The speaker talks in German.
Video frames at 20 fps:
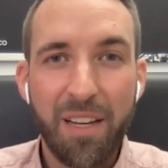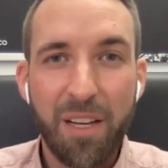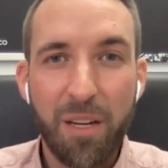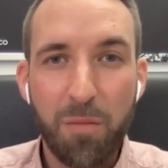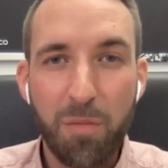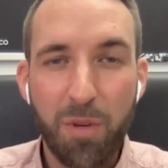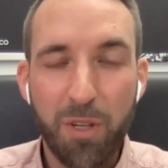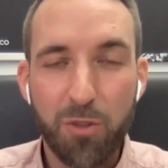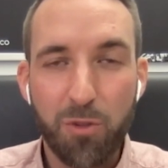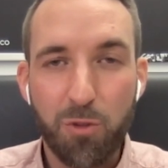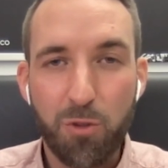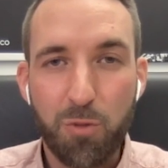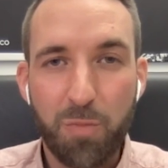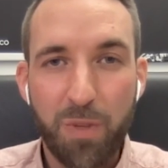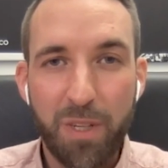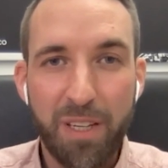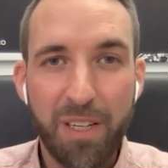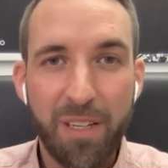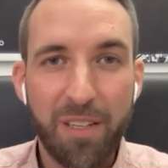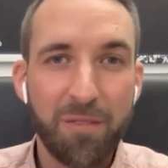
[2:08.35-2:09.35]
immer so
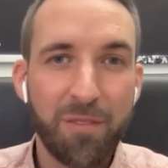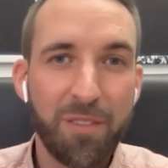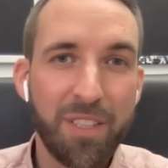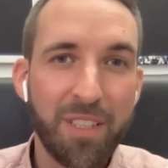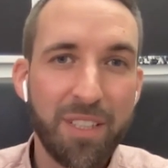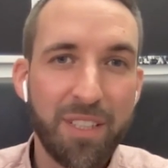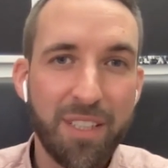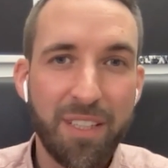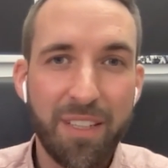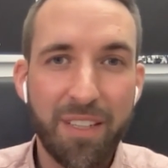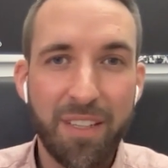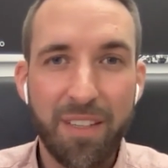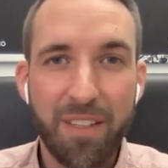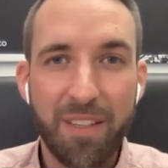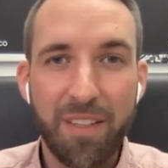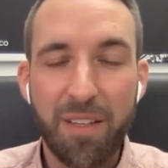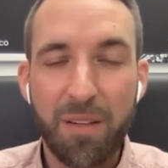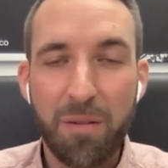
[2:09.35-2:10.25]
spielen, wie sie